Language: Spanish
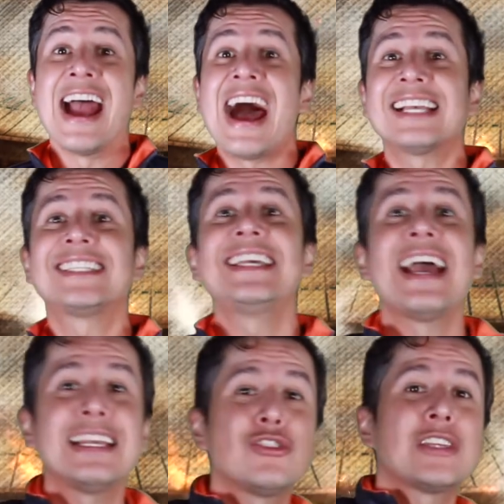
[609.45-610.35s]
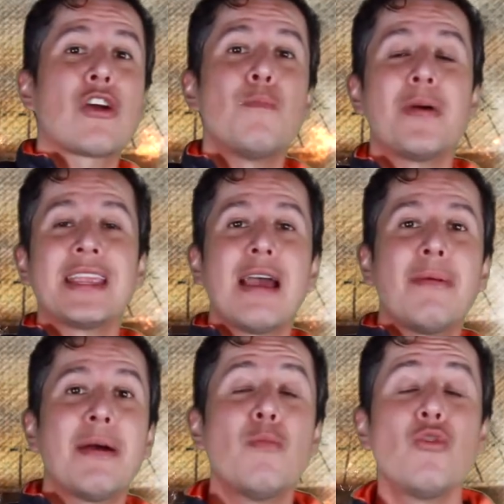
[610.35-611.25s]
hacía eso, se
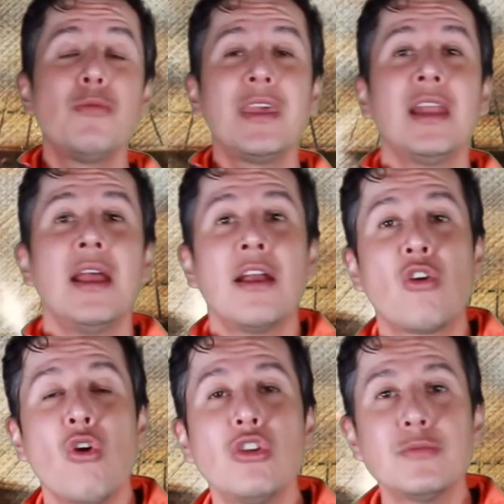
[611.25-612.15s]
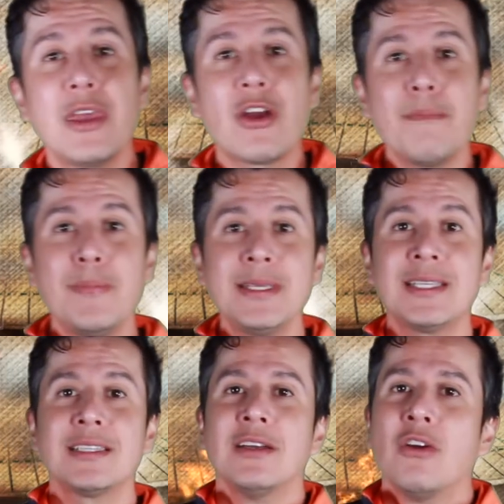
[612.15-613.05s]
acompañaba muy bien con los mediocampistas,